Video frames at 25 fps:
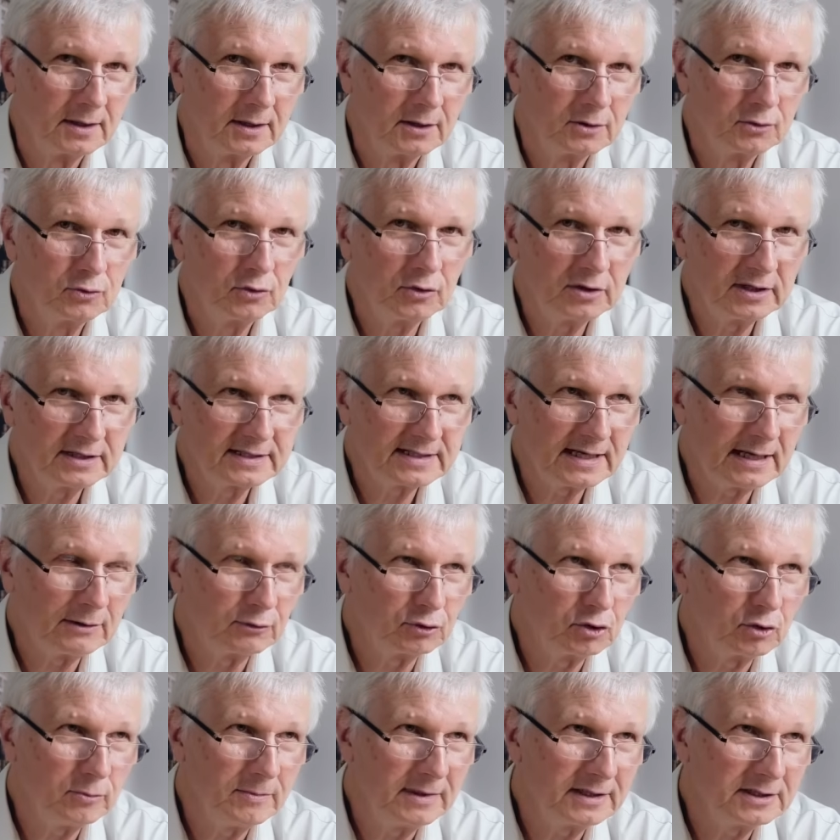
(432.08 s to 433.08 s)
który jest
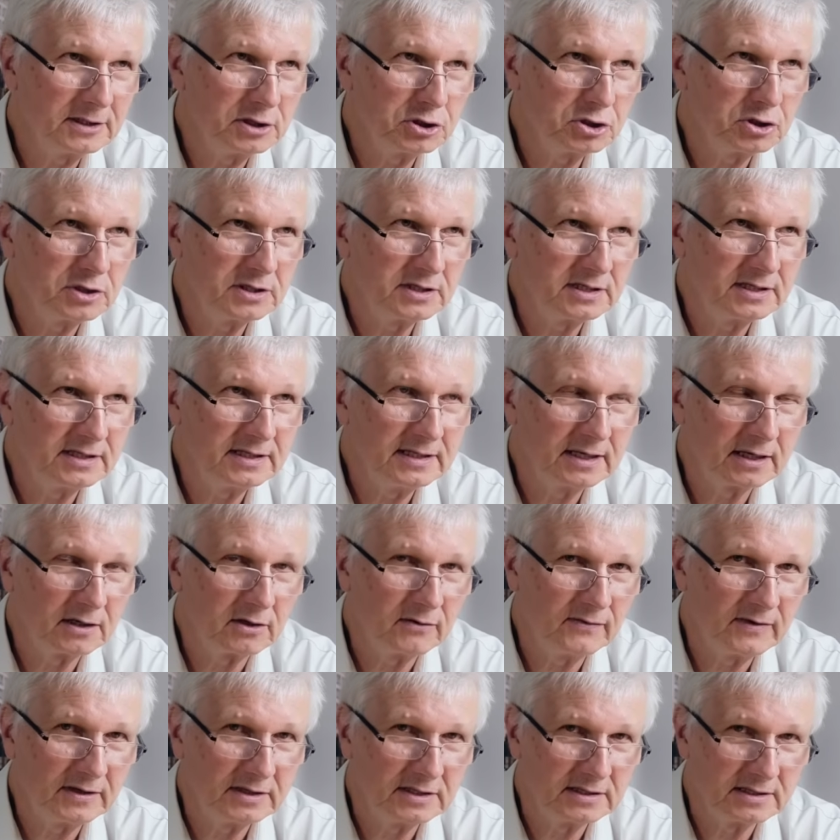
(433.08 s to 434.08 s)
automatycznie
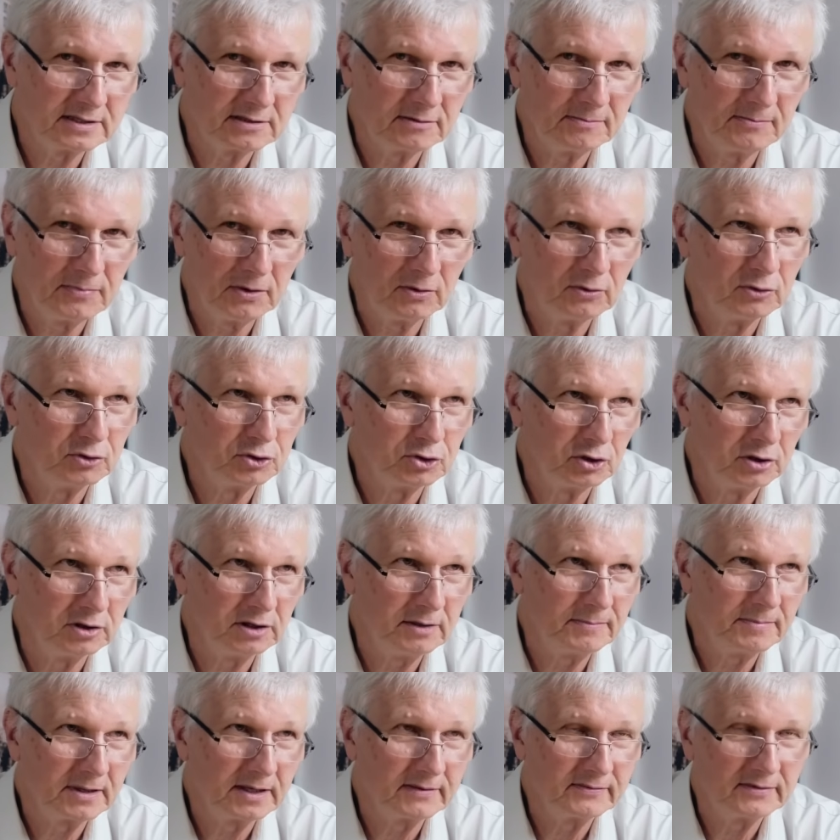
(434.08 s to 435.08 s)
zintegrowany ze sobą
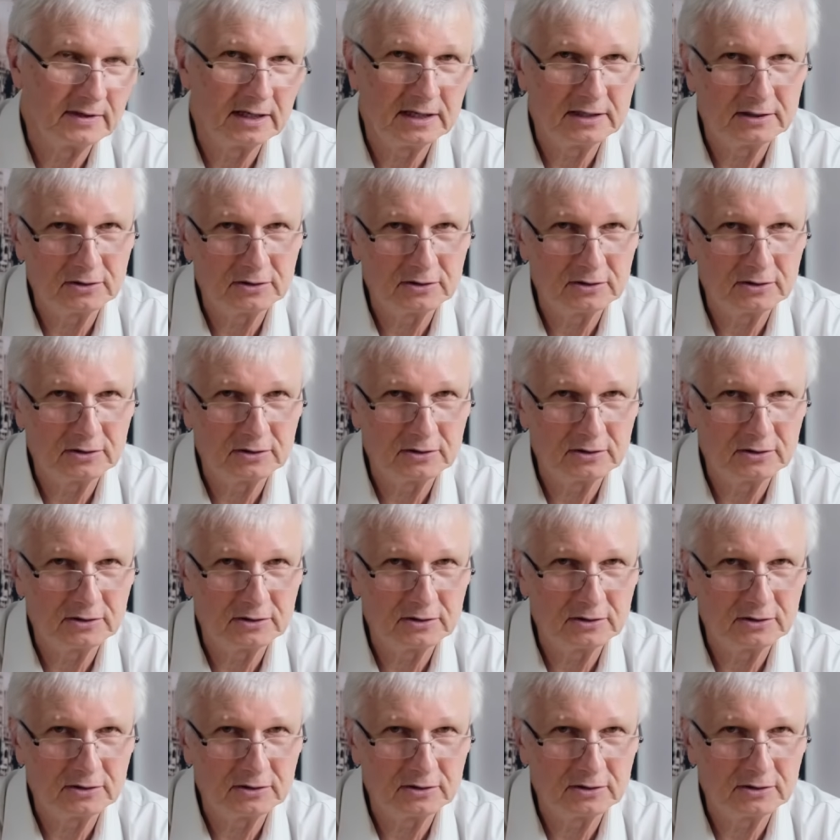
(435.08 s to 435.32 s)
połączony, prawda?